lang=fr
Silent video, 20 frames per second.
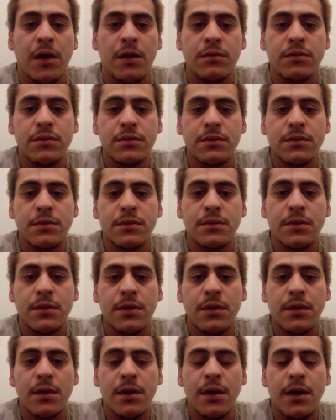mais en
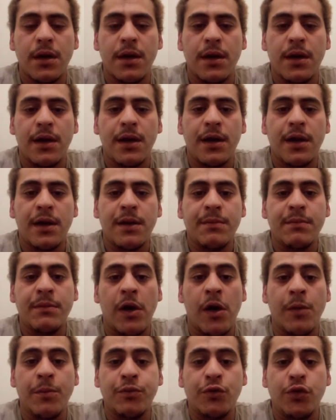plus,
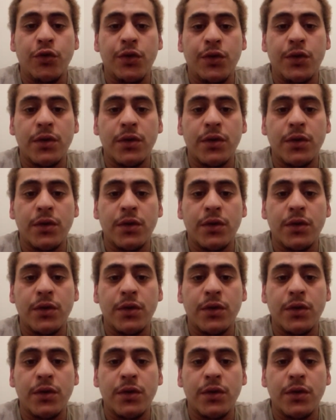euh,